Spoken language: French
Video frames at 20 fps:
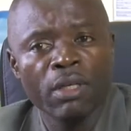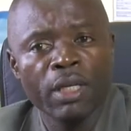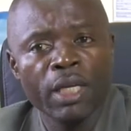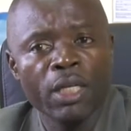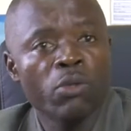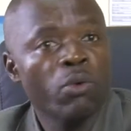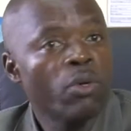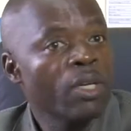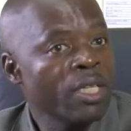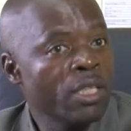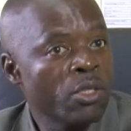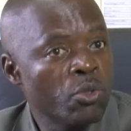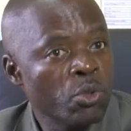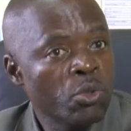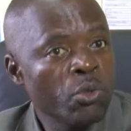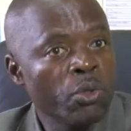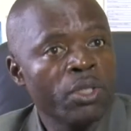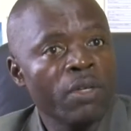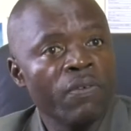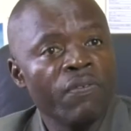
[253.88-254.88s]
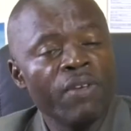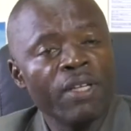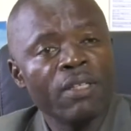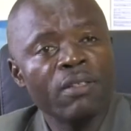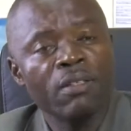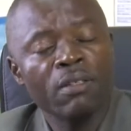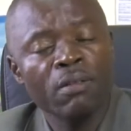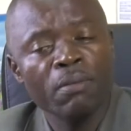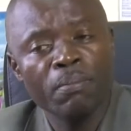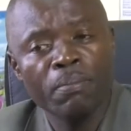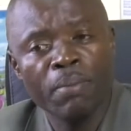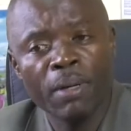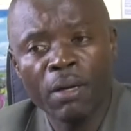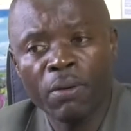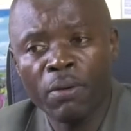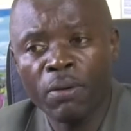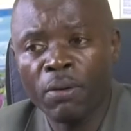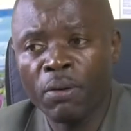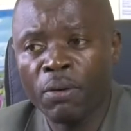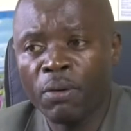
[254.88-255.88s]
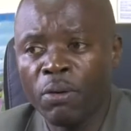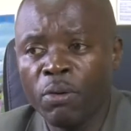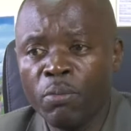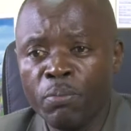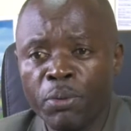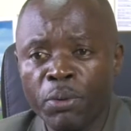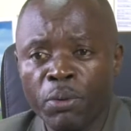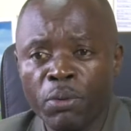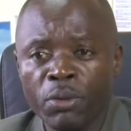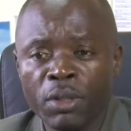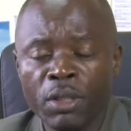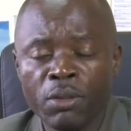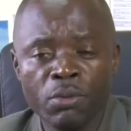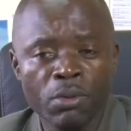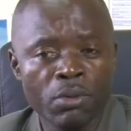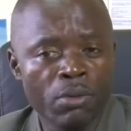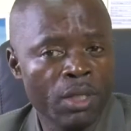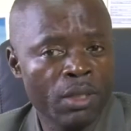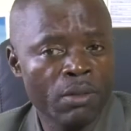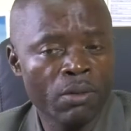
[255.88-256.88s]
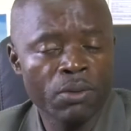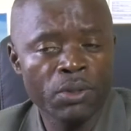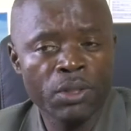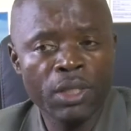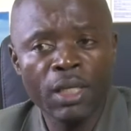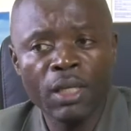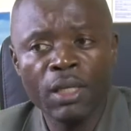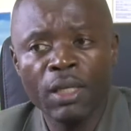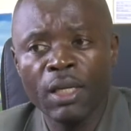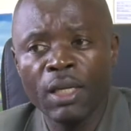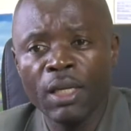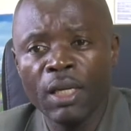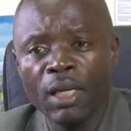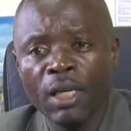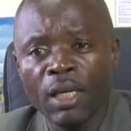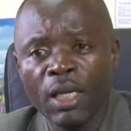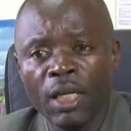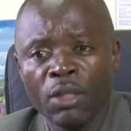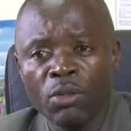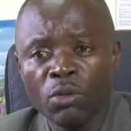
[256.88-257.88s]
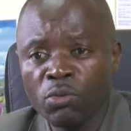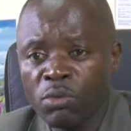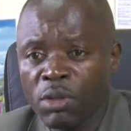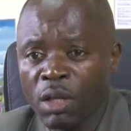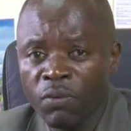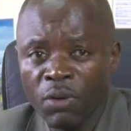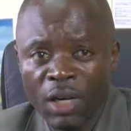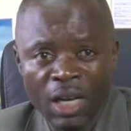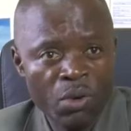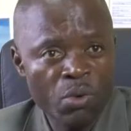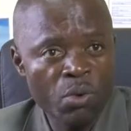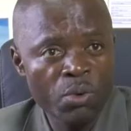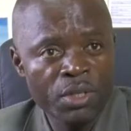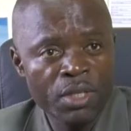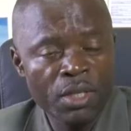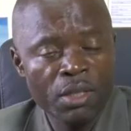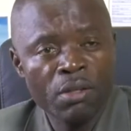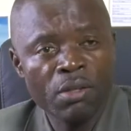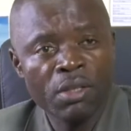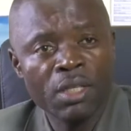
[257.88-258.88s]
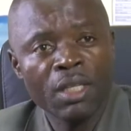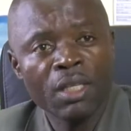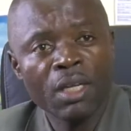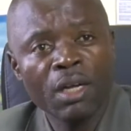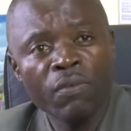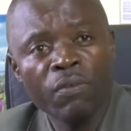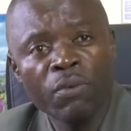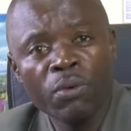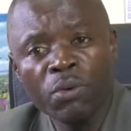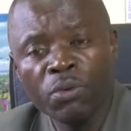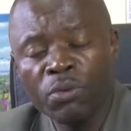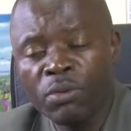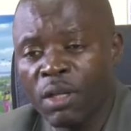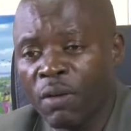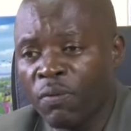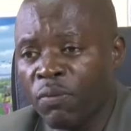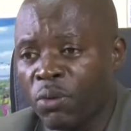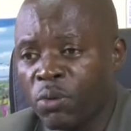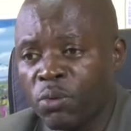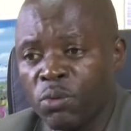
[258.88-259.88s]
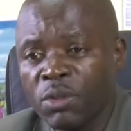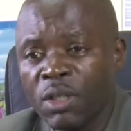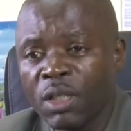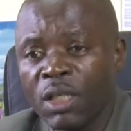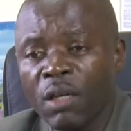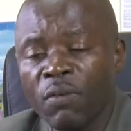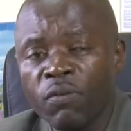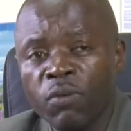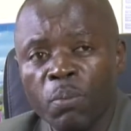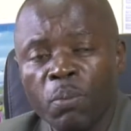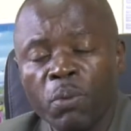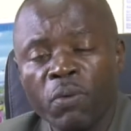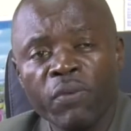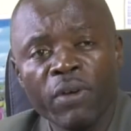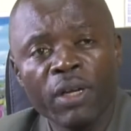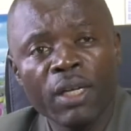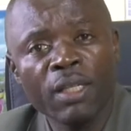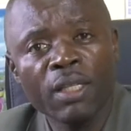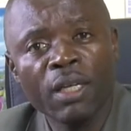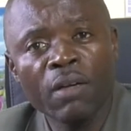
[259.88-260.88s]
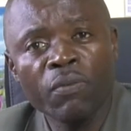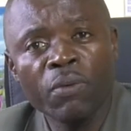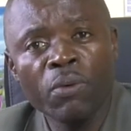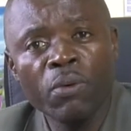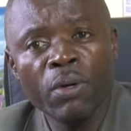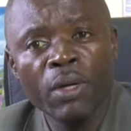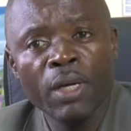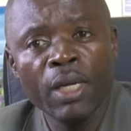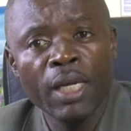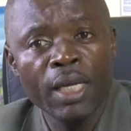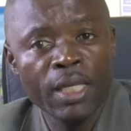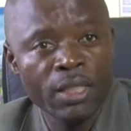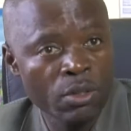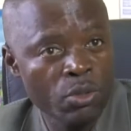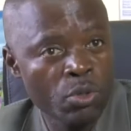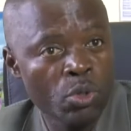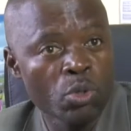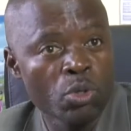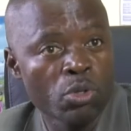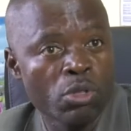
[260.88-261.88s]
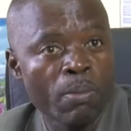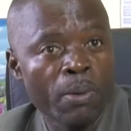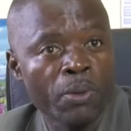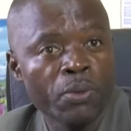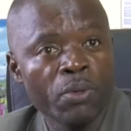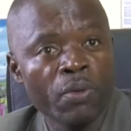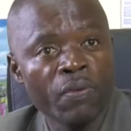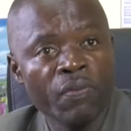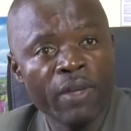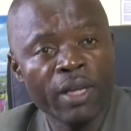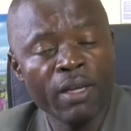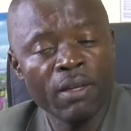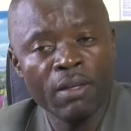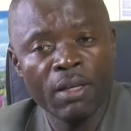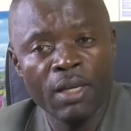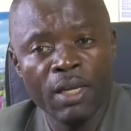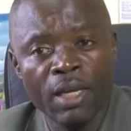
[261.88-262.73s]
Et donc les études ont été faites par euh, un bureau d'études étrangers et dont nous avons la consistance des travaux, nous avons tout ce qu'il faut pour faire les travaux et c'est ce que nous sommes en train de faire.